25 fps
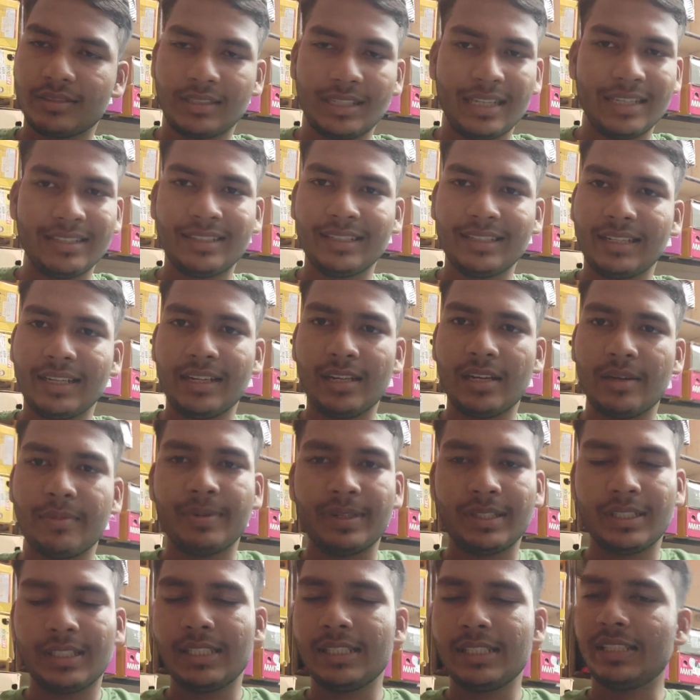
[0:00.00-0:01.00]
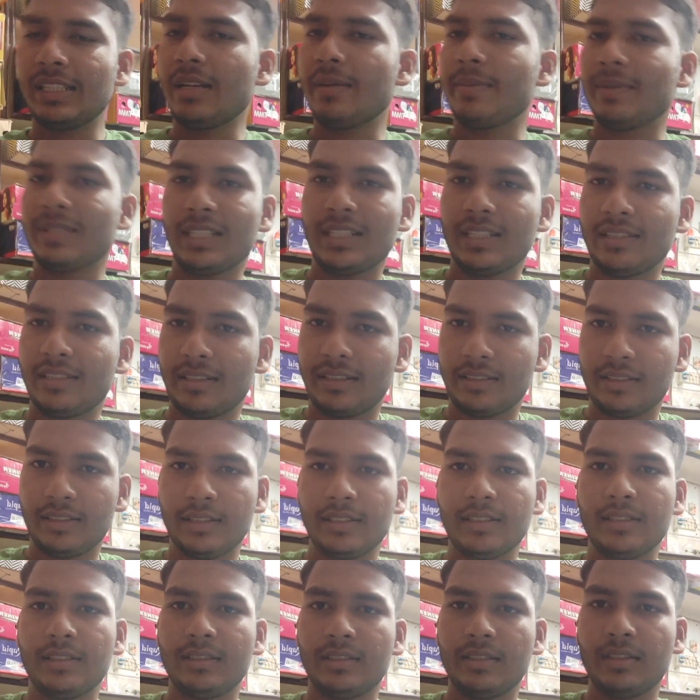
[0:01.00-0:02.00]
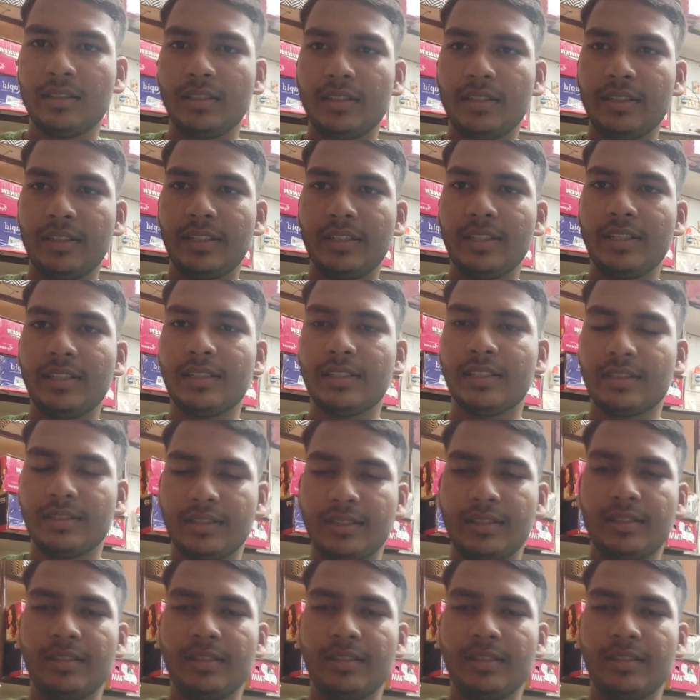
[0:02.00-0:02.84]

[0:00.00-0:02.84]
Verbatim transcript: कैसे करना पड़ता है इतना बता सकते हैं ठीक है